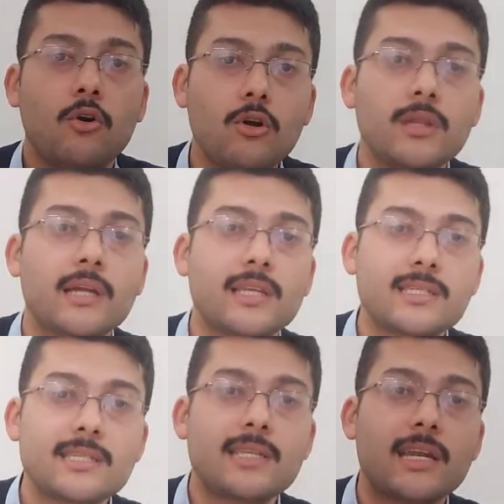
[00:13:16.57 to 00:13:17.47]
onları da
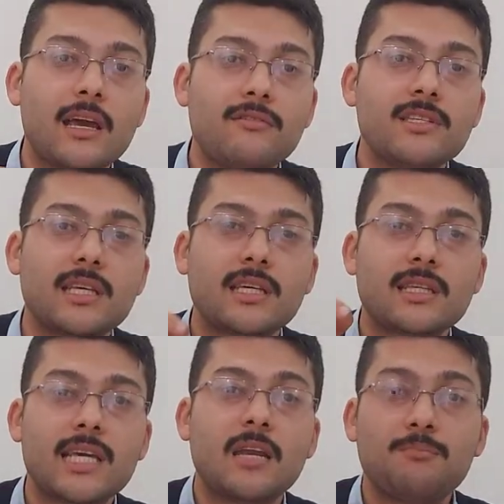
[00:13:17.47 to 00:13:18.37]
sizler
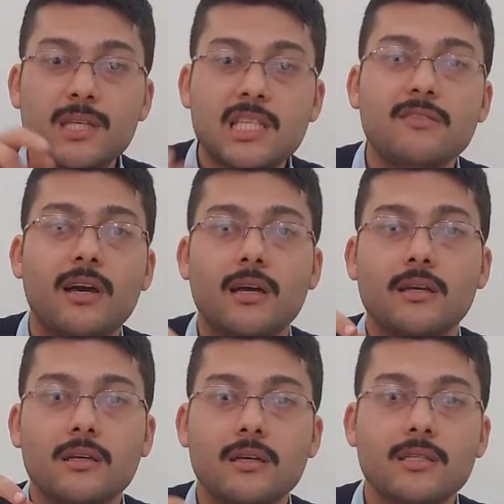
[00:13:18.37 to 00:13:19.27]
evinizdeki diğer bitki ve
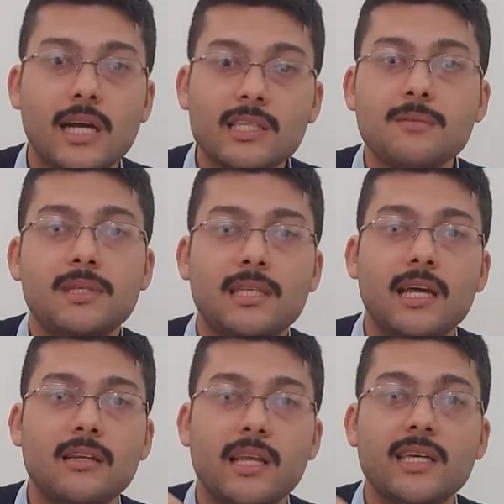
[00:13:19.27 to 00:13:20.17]
e, saksı
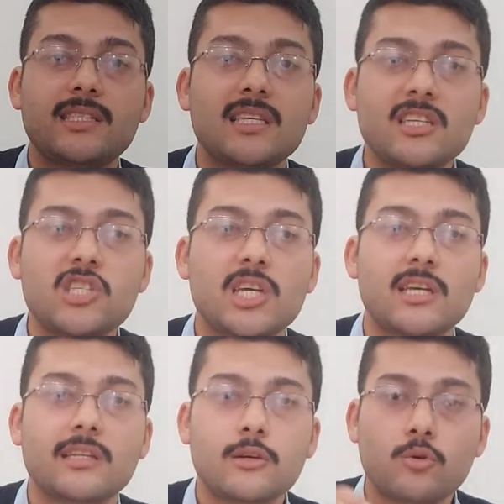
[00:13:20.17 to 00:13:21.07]
bitkilerinde istediğiniz
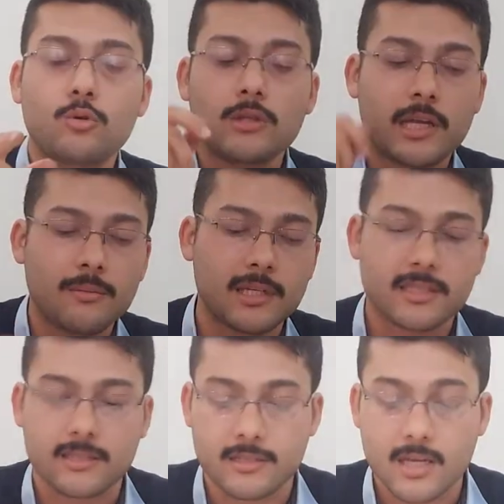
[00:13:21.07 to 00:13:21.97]
şekilde
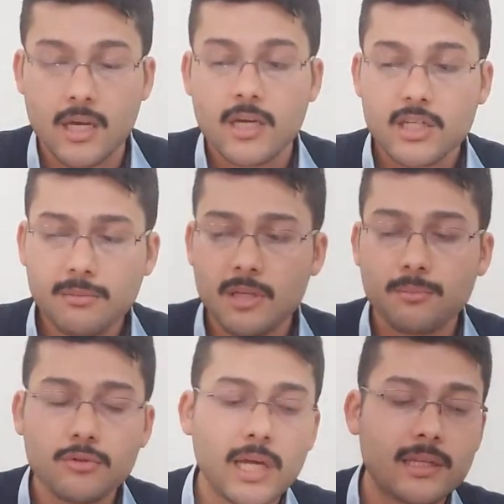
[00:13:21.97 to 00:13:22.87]
kullanabilirsiniz.
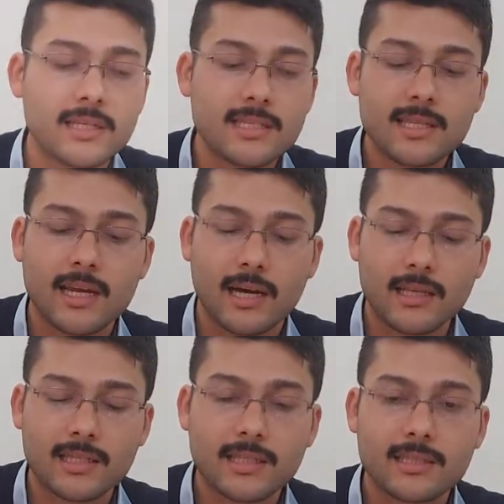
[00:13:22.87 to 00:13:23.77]
Şimdi bunları da sizlere
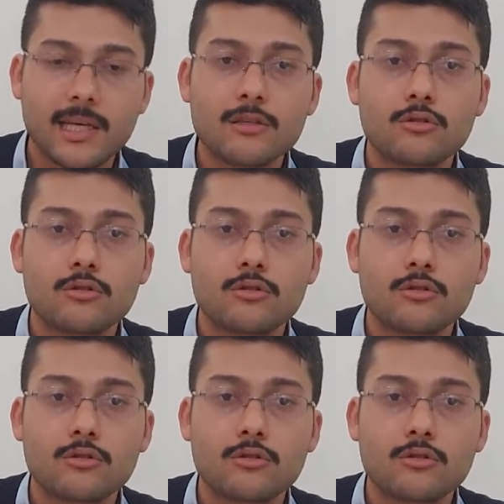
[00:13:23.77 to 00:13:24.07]
anlattıktan